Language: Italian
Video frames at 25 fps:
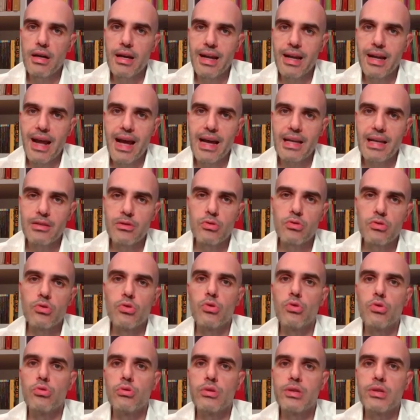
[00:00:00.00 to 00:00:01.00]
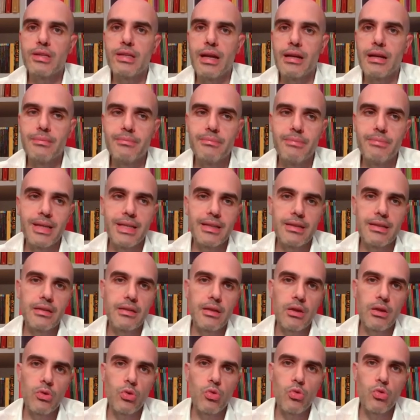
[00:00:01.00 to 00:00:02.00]
creando
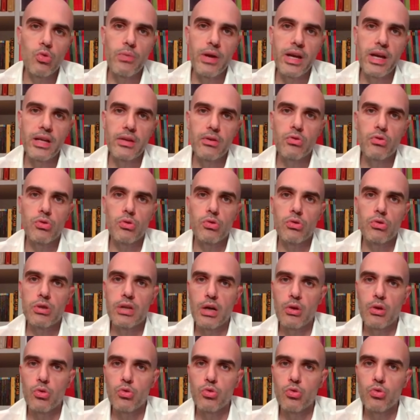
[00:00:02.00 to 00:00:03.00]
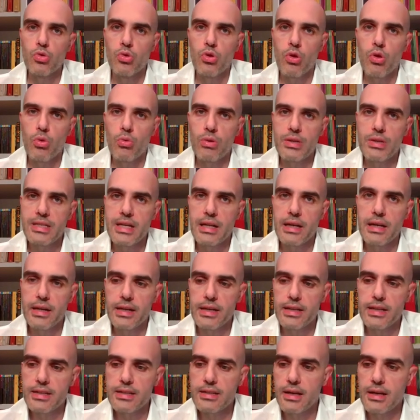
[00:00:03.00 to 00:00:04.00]
talmente documento da condurlo quasi alla
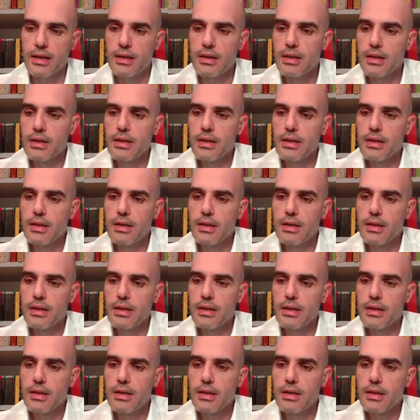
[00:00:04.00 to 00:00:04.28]
resa.